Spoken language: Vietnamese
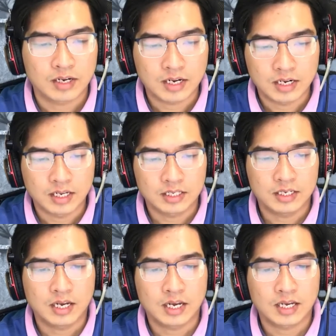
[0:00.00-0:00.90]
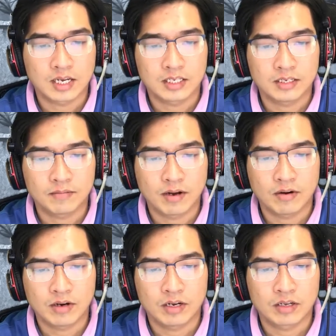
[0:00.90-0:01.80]
Hai đầu gối của hắn buồn
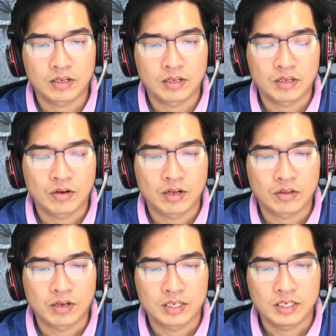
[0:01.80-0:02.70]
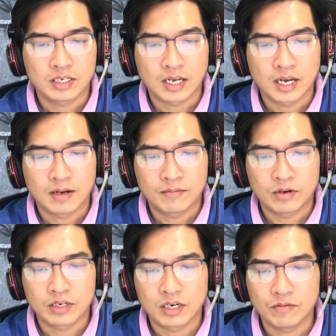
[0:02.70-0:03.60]
rùn chỉ trực ngã xuống khền
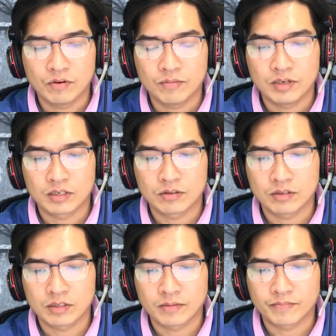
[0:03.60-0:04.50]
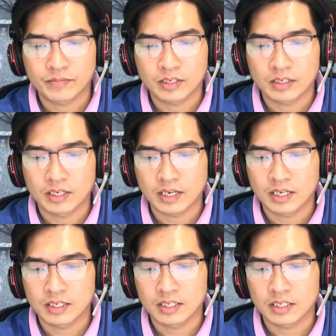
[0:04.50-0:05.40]
nhà, phải bám vìm vào cạnh
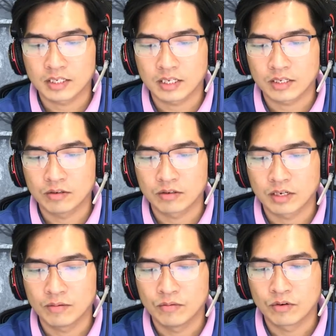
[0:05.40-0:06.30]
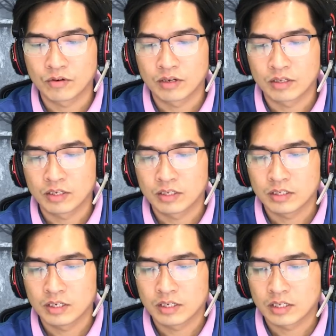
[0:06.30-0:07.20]
bàn để đứng cho thật vững.
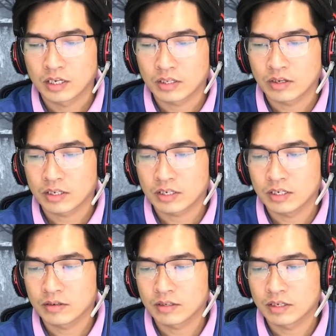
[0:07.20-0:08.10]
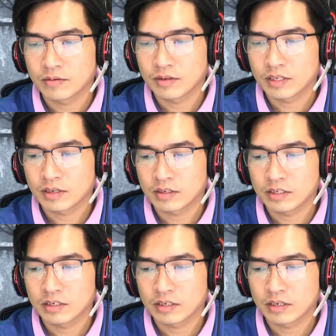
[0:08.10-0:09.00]
Hắn vốn là một sinh viên y
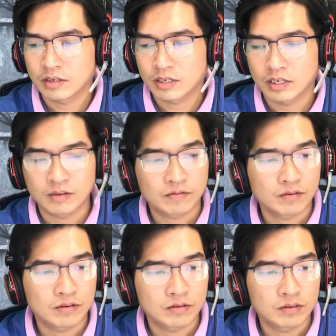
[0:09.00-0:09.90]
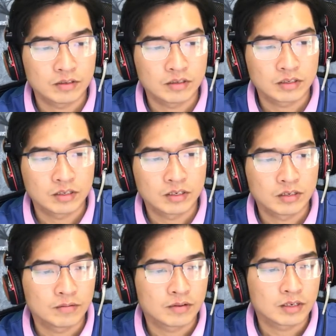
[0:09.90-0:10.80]
khoa, tuy không tốt nghiệp đại học
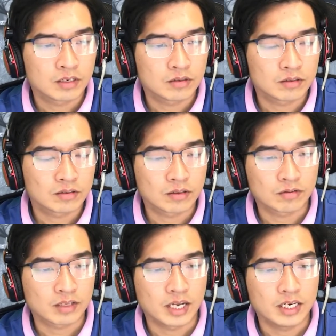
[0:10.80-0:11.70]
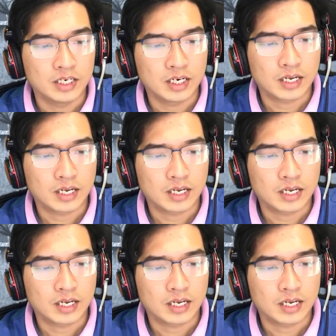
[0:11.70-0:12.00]
nhưng mà xưa kia đã có lúc